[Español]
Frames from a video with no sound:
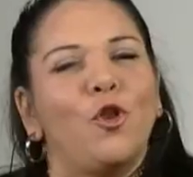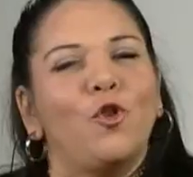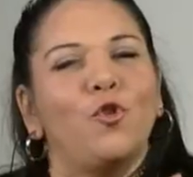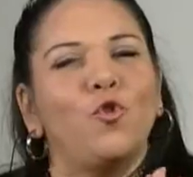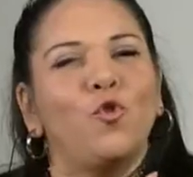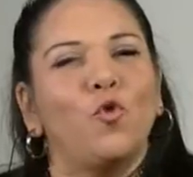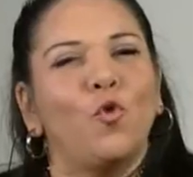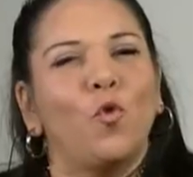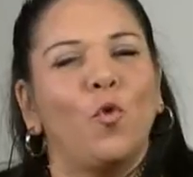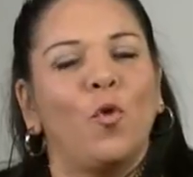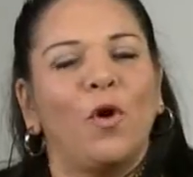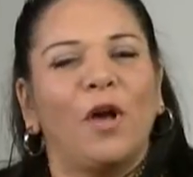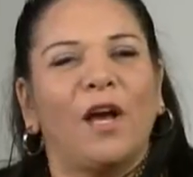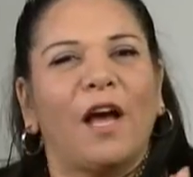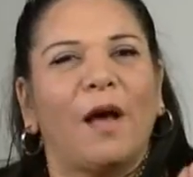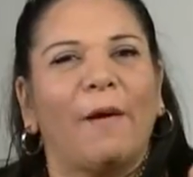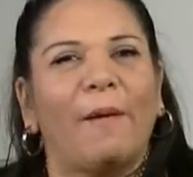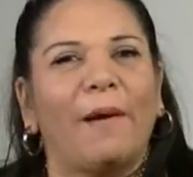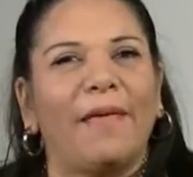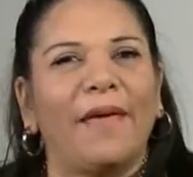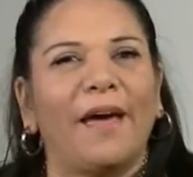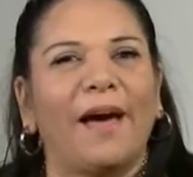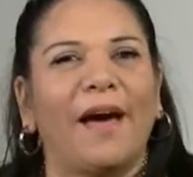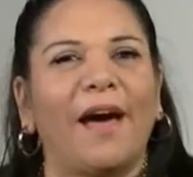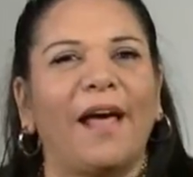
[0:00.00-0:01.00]
nunca va a
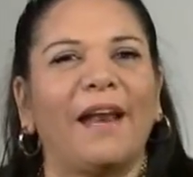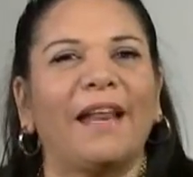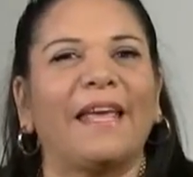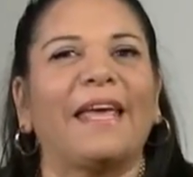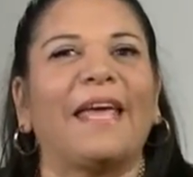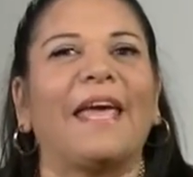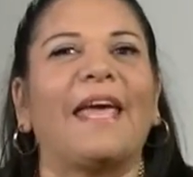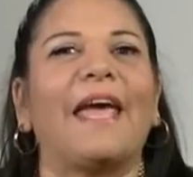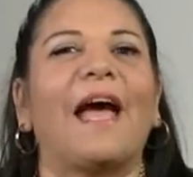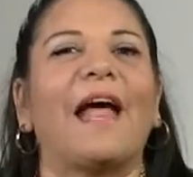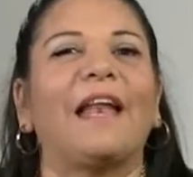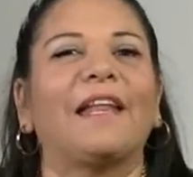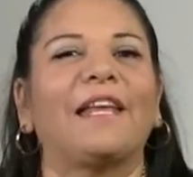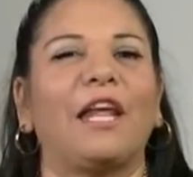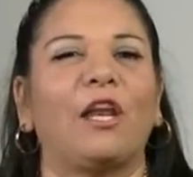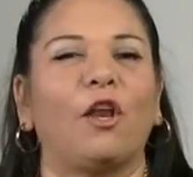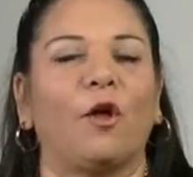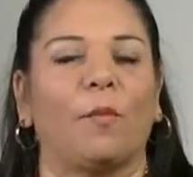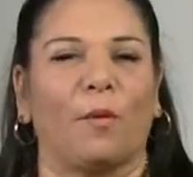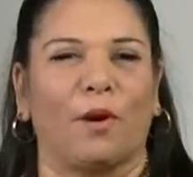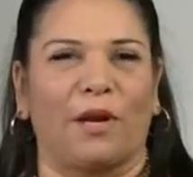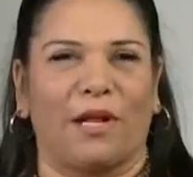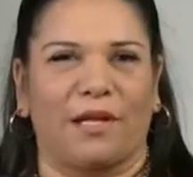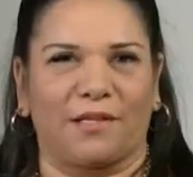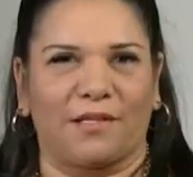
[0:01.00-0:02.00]
dejar que alguien lo
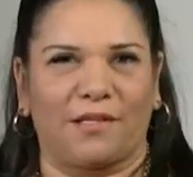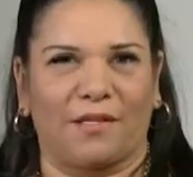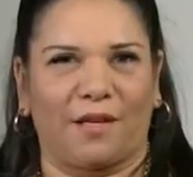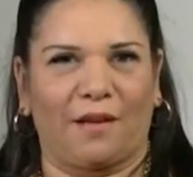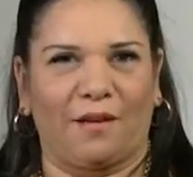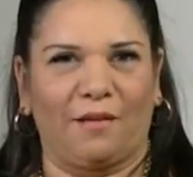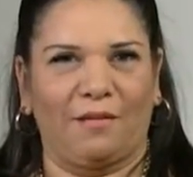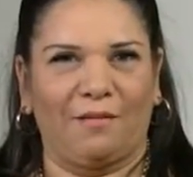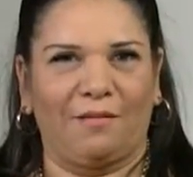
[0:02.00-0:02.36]
moleste.